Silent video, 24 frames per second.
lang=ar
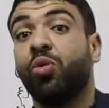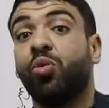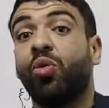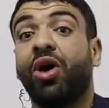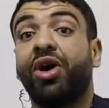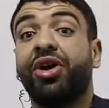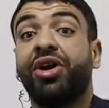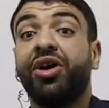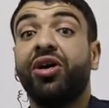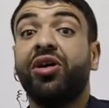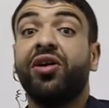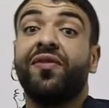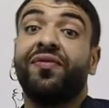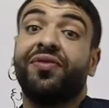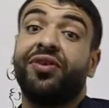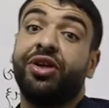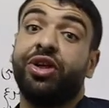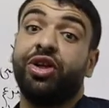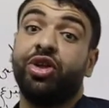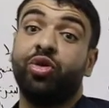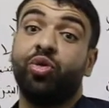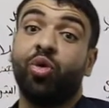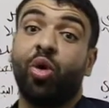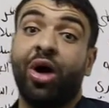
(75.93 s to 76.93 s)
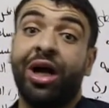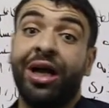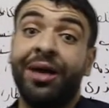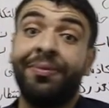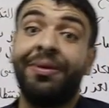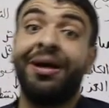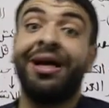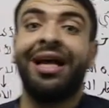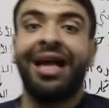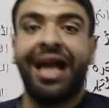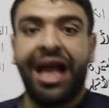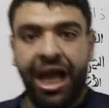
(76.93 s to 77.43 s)
وهنعرف ان
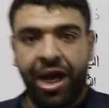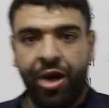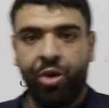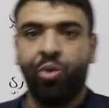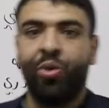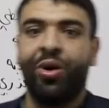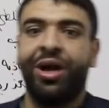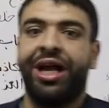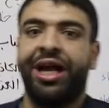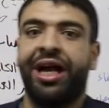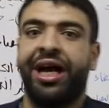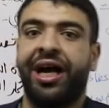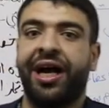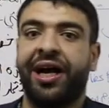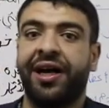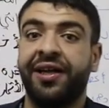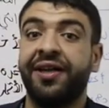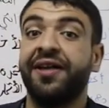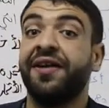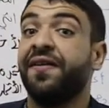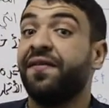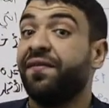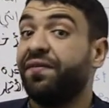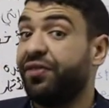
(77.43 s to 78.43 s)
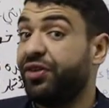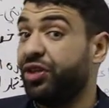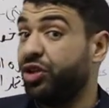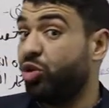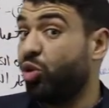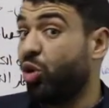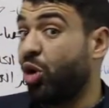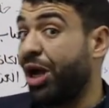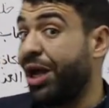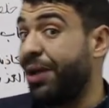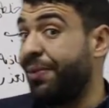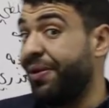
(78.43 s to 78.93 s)
الدعامة انواع في
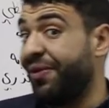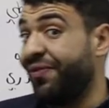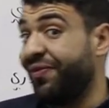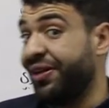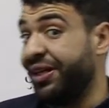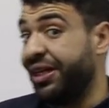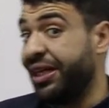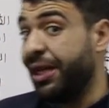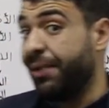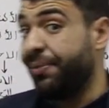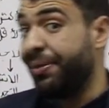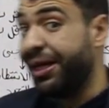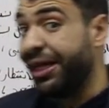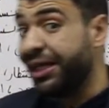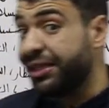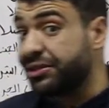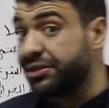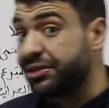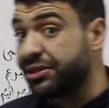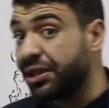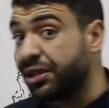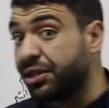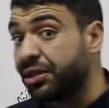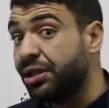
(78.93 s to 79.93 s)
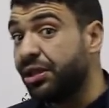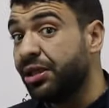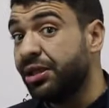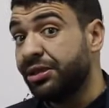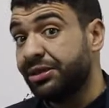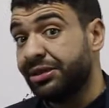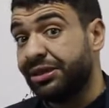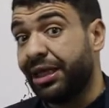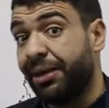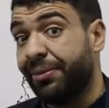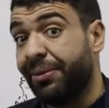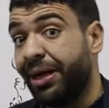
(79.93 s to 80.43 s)
دعامة في النبات
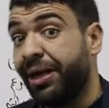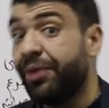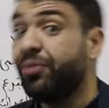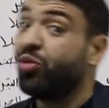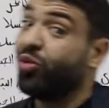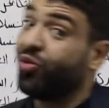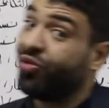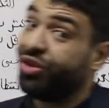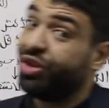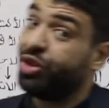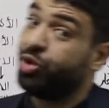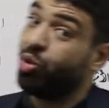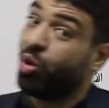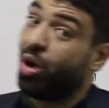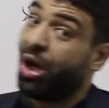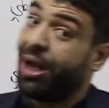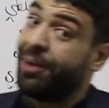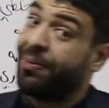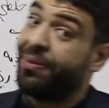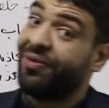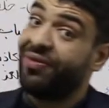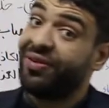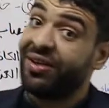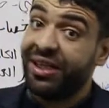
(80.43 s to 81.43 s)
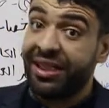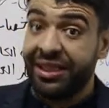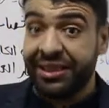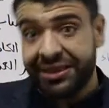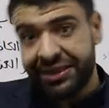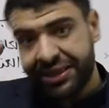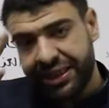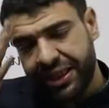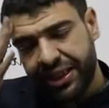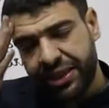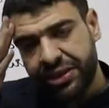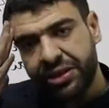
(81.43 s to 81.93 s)
تمام وفي دعامه في
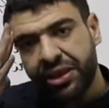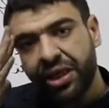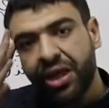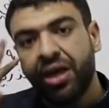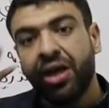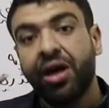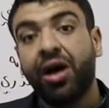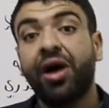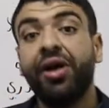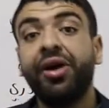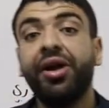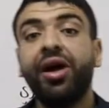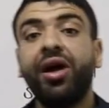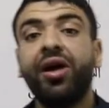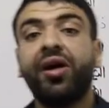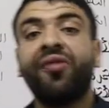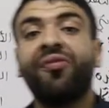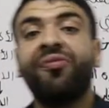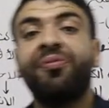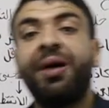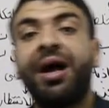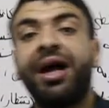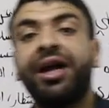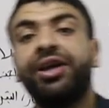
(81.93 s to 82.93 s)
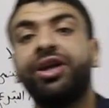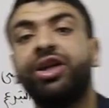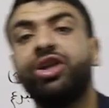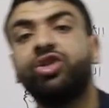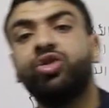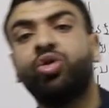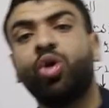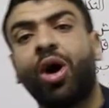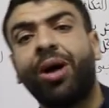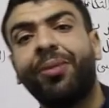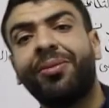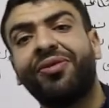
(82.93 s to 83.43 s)
الانسان هنعرف بقى ان
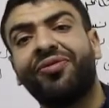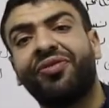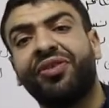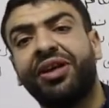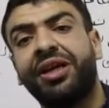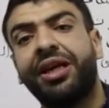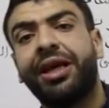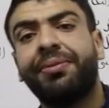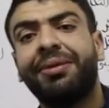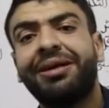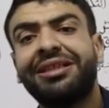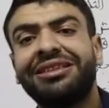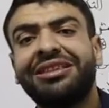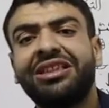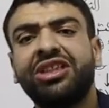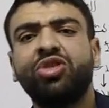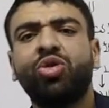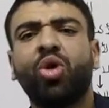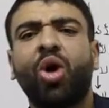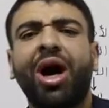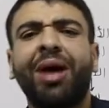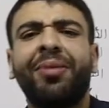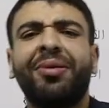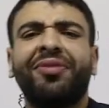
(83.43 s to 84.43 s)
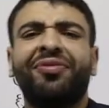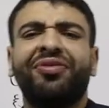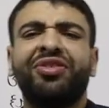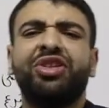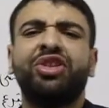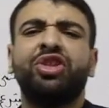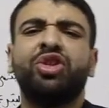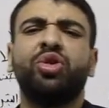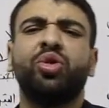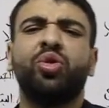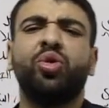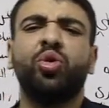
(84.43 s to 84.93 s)
الدعامه في النبات دي دعامه
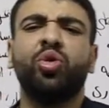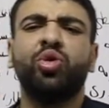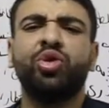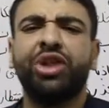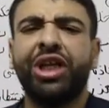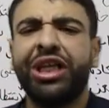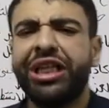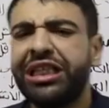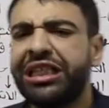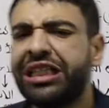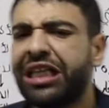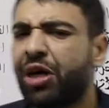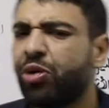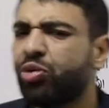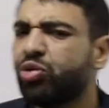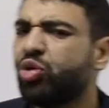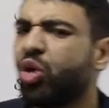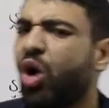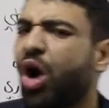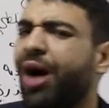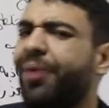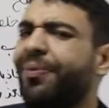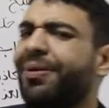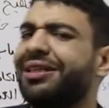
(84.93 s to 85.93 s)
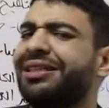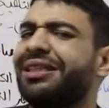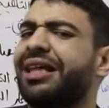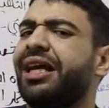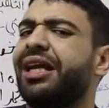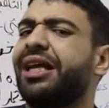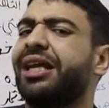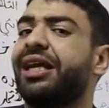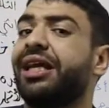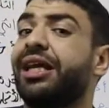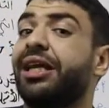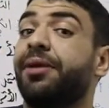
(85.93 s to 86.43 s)
فسيولوجيه ودعامه
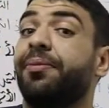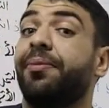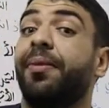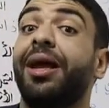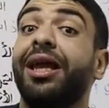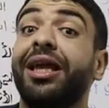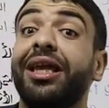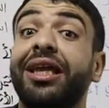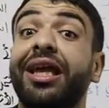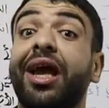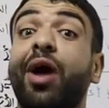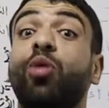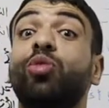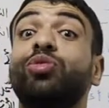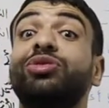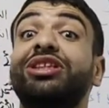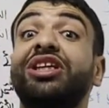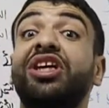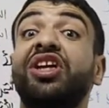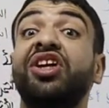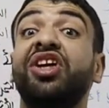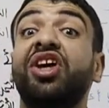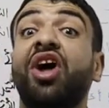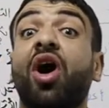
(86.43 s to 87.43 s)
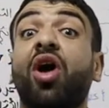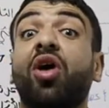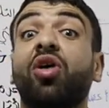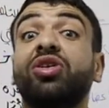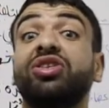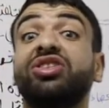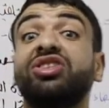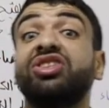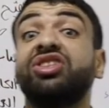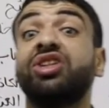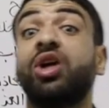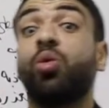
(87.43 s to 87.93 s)
تركيبيه ودي ليها
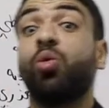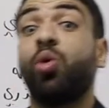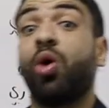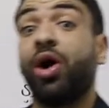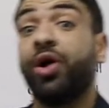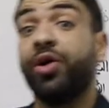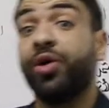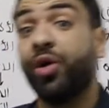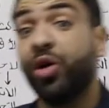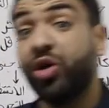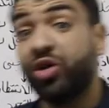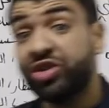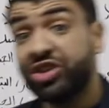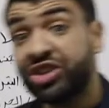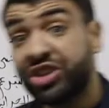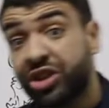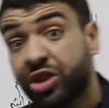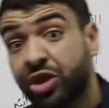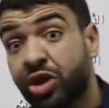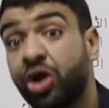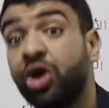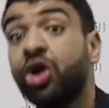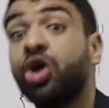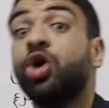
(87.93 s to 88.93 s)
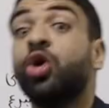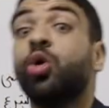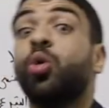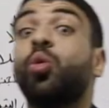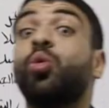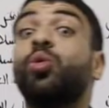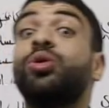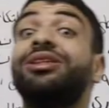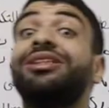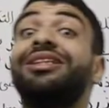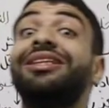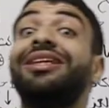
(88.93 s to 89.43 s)
قصه وعناصر
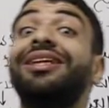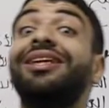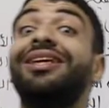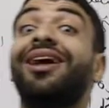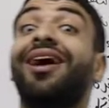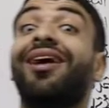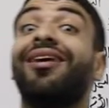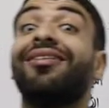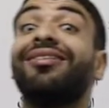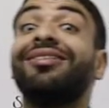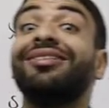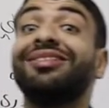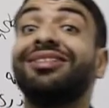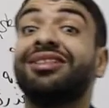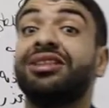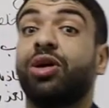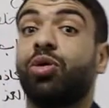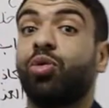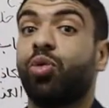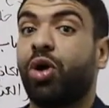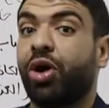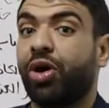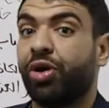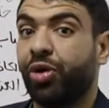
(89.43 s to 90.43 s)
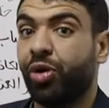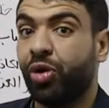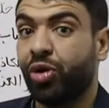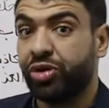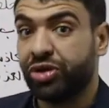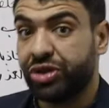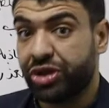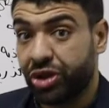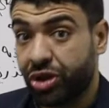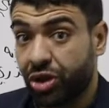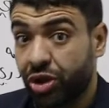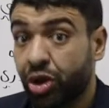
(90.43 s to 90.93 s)
ودي ليها قصه
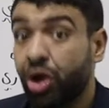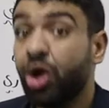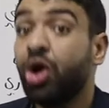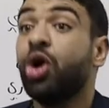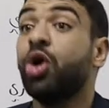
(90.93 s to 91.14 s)
وعناصر